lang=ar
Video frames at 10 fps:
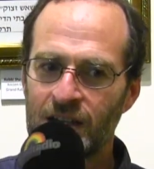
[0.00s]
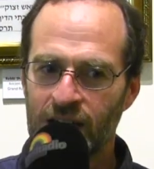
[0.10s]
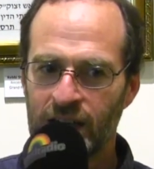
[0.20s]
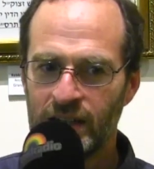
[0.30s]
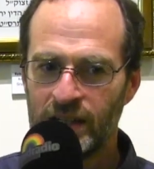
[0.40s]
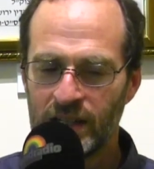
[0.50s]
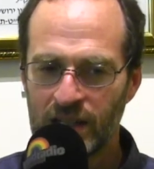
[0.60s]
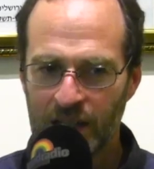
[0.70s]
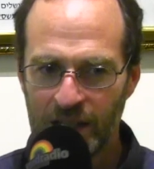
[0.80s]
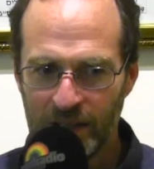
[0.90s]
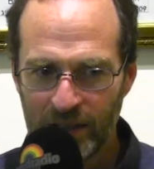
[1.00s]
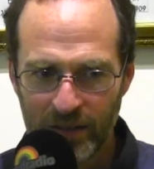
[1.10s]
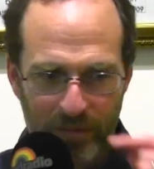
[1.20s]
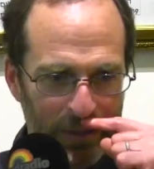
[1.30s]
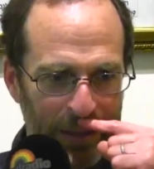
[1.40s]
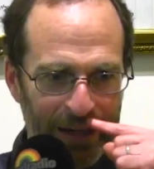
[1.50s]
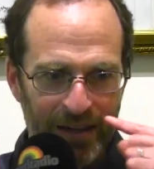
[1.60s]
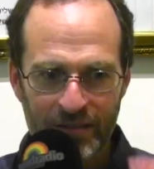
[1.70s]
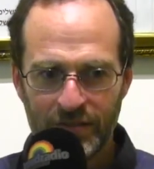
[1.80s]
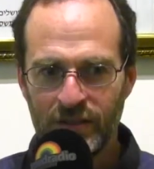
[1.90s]
غن
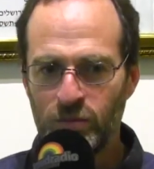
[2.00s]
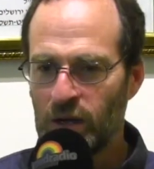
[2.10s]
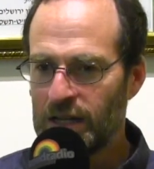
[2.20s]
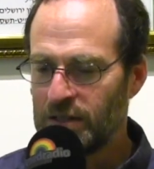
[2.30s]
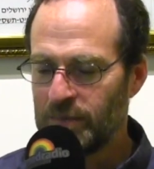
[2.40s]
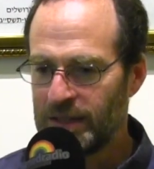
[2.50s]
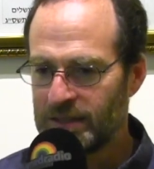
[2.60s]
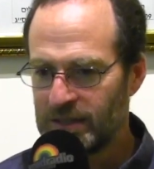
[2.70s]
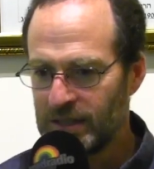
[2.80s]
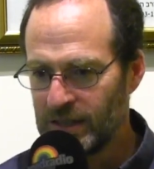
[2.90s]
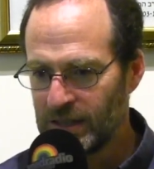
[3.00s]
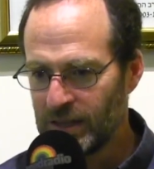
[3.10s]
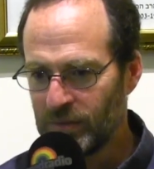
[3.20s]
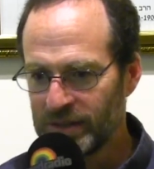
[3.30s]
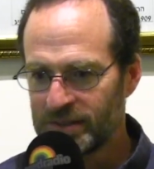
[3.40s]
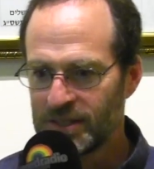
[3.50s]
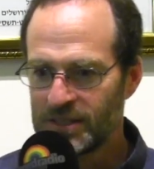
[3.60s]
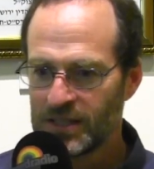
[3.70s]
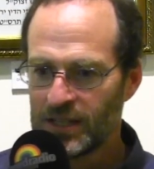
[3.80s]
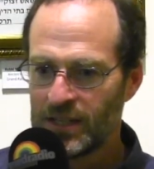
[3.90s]
غنبدا في المعلمات
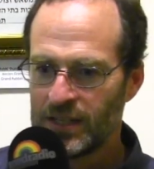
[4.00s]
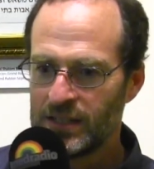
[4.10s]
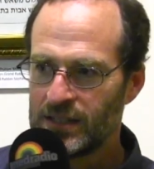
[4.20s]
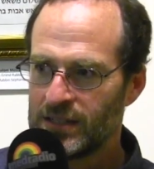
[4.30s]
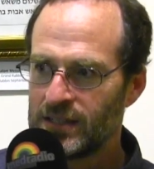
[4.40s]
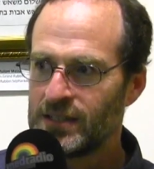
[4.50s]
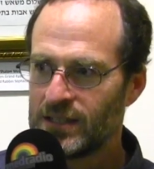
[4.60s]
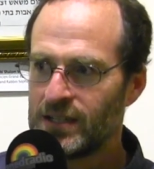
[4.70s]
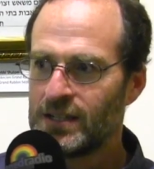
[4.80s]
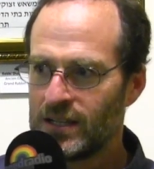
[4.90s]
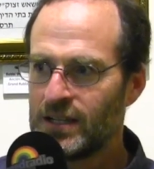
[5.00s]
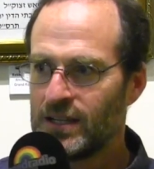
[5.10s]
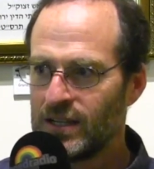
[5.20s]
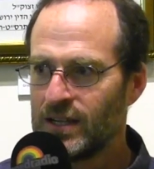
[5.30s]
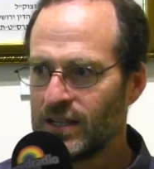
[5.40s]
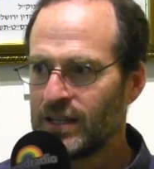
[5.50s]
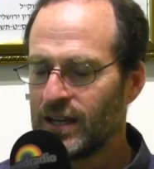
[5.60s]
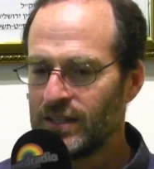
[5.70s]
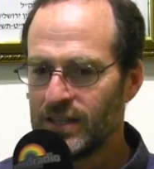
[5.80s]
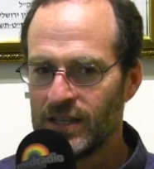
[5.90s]
البسيط المعلومات البسيطه
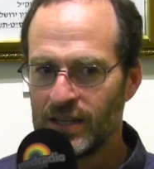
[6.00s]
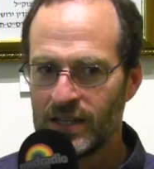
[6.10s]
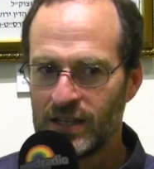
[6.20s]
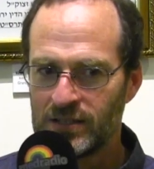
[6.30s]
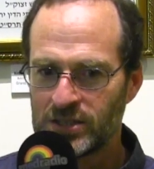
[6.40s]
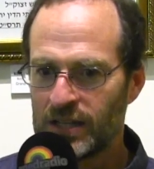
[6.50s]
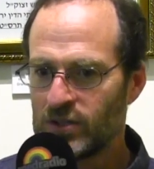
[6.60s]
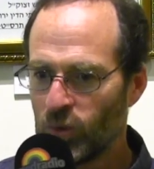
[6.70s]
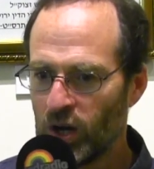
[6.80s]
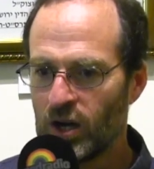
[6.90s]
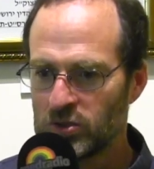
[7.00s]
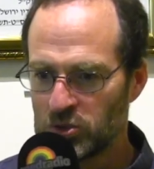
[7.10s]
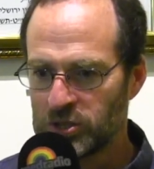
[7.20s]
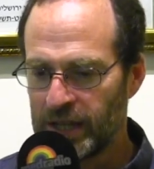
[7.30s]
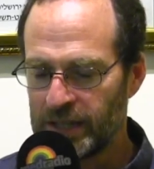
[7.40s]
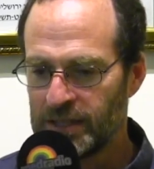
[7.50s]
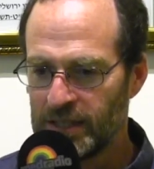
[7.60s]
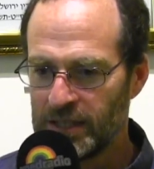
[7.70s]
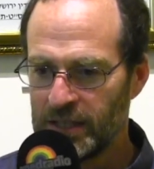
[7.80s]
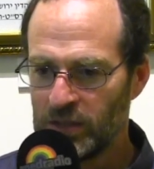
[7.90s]
يعني شحال الوقت وشحال
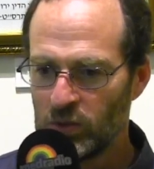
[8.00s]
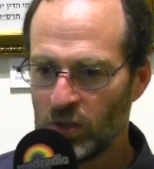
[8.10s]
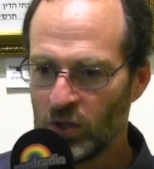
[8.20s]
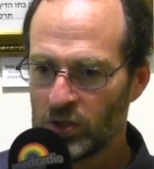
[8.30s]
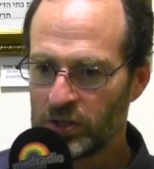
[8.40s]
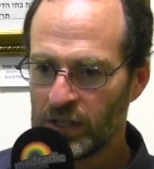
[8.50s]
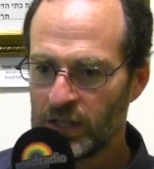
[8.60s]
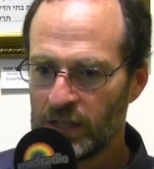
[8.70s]
الهلولات